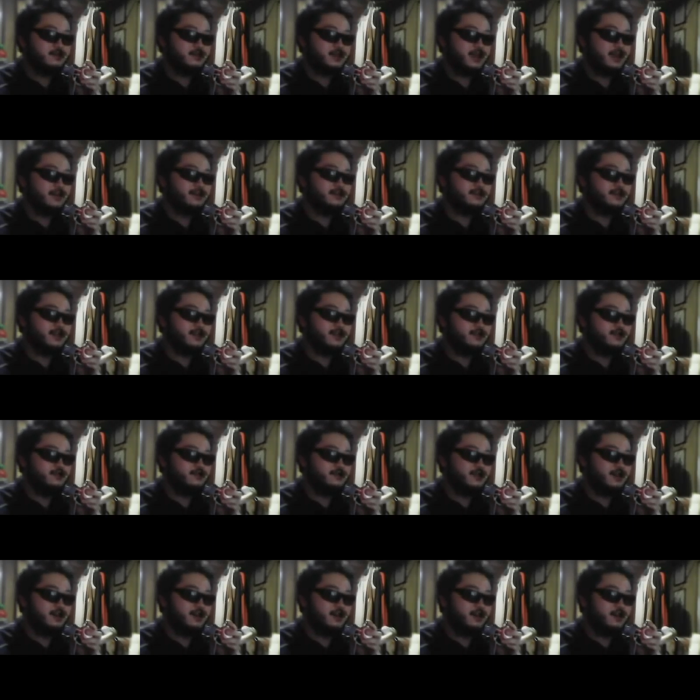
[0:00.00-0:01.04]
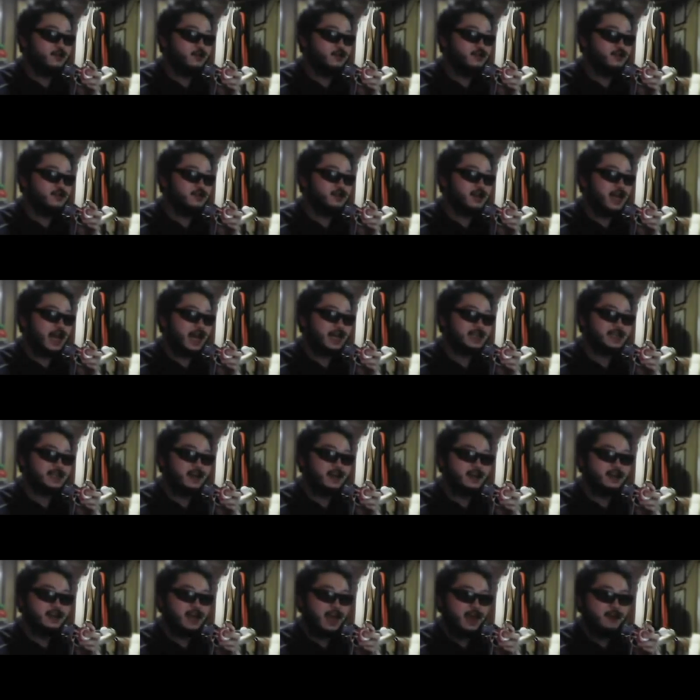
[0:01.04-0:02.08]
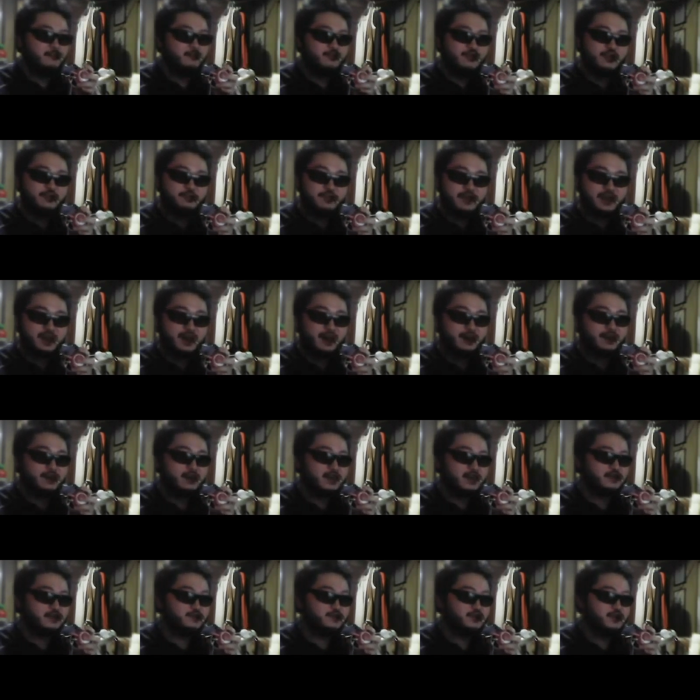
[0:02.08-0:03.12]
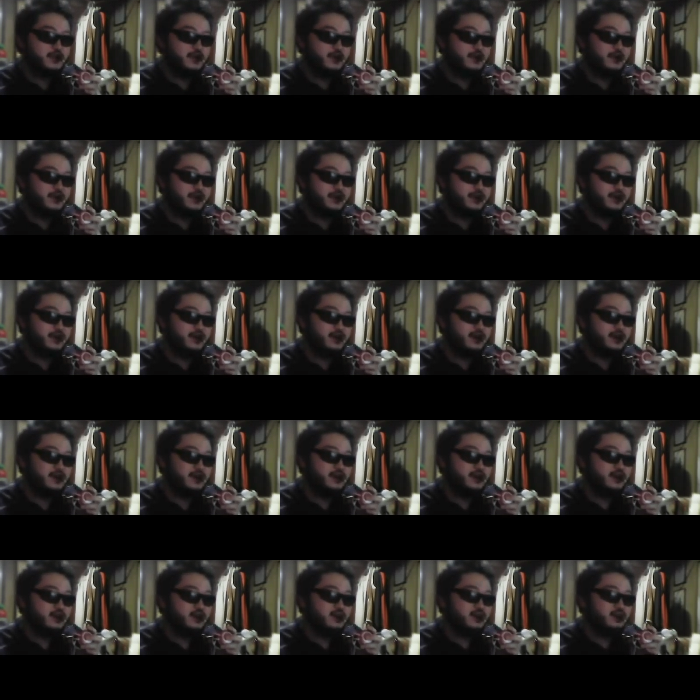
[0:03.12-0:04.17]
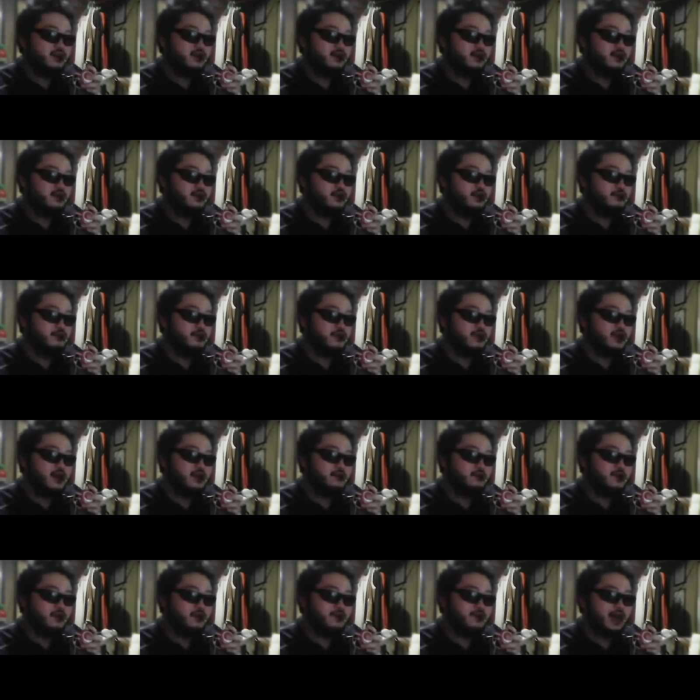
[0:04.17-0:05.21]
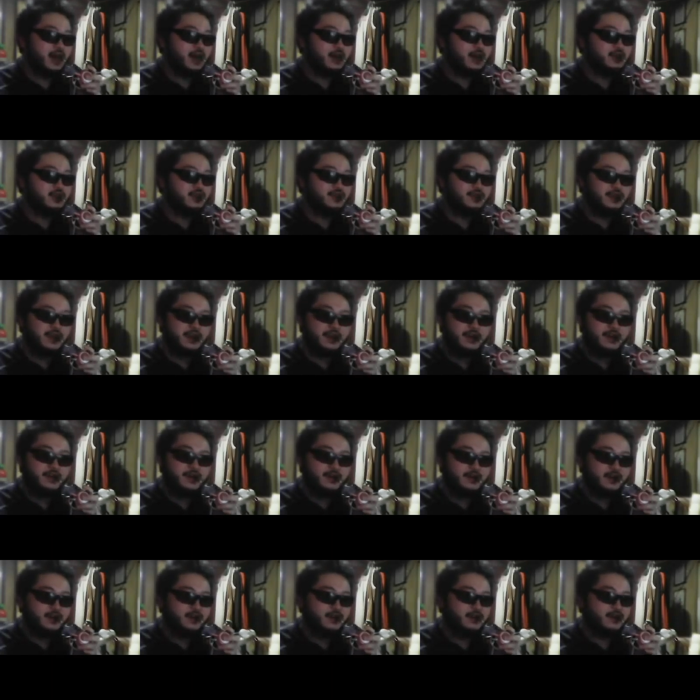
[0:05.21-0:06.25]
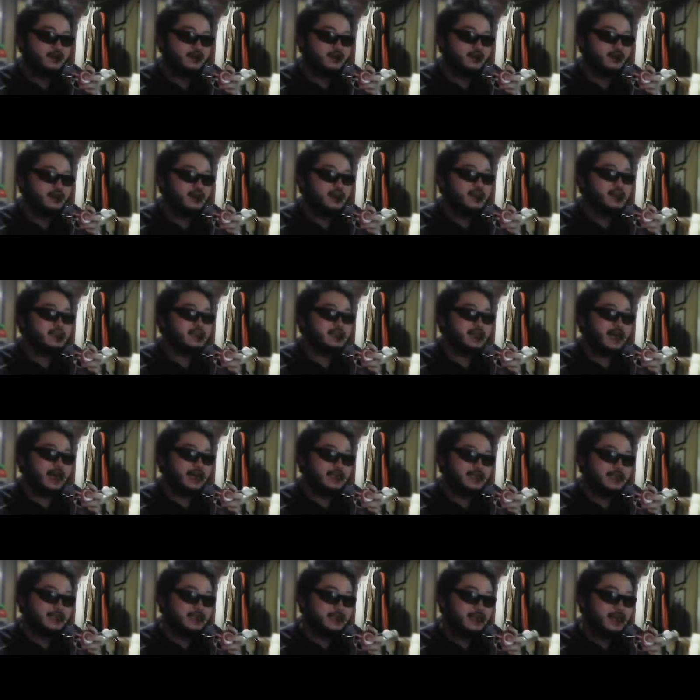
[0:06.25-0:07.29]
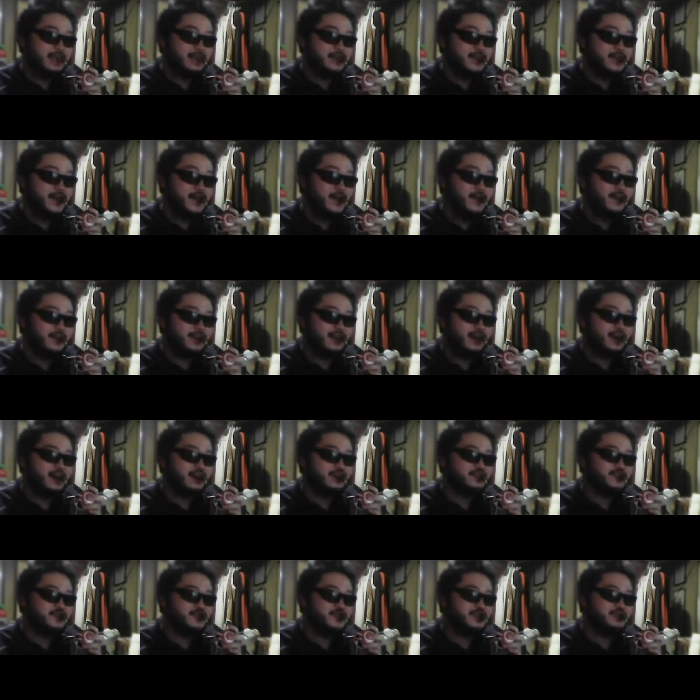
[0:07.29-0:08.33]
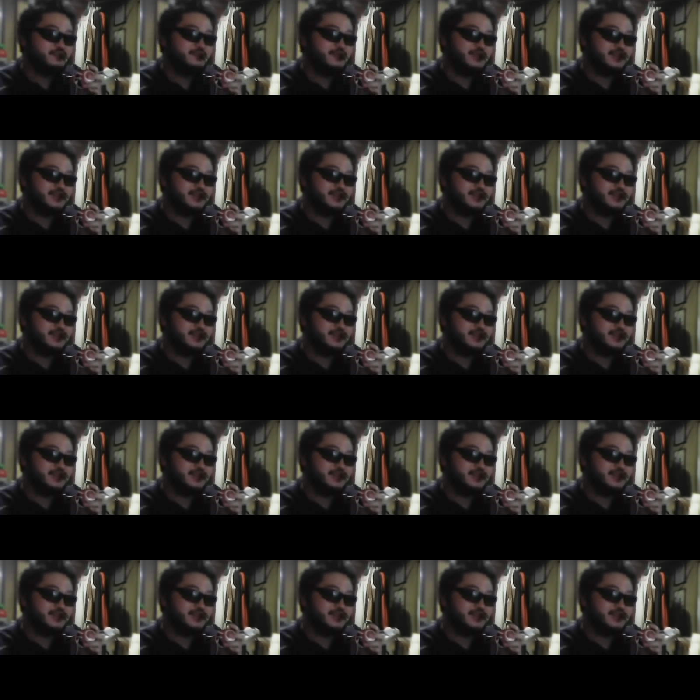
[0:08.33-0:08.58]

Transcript: 그 태어난 이유가 오늘 가장 MVP가 아닌가 싶고요. 예. 어, 요플랜님 나가시네요. 예. 자진해서 나가주시는